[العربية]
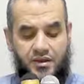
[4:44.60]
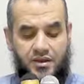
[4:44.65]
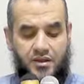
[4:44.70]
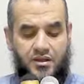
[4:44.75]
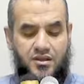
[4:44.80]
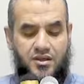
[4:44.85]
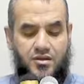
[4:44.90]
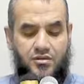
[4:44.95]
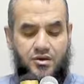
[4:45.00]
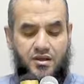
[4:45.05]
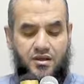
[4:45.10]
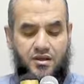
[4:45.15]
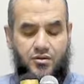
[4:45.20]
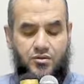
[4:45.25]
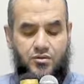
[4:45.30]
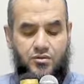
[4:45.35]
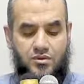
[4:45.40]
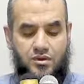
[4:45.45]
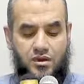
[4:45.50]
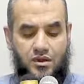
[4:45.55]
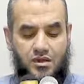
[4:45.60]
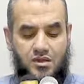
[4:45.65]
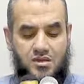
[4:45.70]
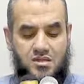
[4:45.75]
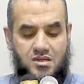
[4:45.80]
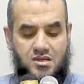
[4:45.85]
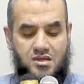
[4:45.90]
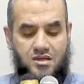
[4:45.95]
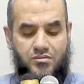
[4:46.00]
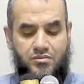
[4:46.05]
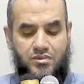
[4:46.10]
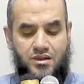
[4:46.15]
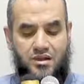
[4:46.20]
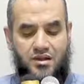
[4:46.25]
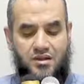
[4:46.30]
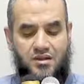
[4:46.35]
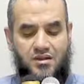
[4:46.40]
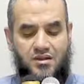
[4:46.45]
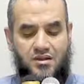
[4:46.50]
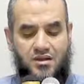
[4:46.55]
حينما يكون الإنسان
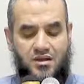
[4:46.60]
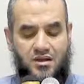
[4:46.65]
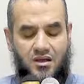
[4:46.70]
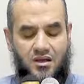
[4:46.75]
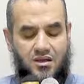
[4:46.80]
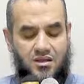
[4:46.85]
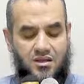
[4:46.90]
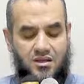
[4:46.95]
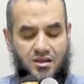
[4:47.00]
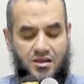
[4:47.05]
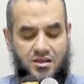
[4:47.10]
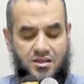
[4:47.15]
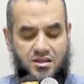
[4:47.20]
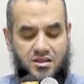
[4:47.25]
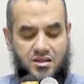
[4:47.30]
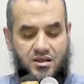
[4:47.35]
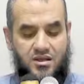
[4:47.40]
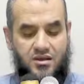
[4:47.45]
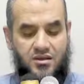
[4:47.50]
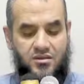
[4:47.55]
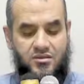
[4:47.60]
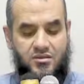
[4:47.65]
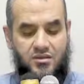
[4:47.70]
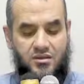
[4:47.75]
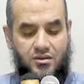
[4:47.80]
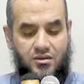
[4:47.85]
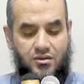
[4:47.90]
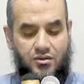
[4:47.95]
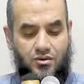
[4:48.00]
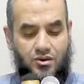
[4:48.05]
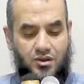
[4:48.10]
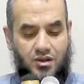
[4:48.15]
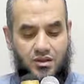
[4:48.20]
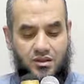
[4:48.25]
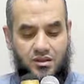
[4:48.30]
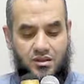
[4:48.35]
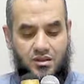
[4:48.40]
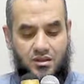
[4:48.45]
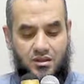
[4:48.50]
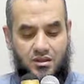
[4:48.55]
بعيدا عن الناس لا يطلع
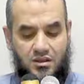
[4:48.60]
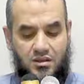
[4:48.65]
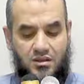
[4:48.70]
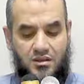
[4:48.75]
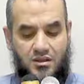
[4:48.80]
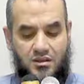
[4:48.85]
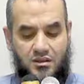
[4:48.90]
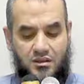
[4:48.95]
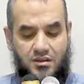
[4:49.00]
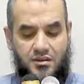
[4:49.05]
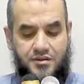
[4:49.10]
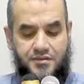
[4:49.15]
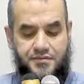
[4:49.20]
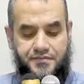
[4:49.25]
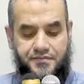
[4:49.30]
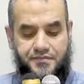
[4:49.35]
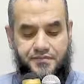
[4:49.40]
عليه إلا الله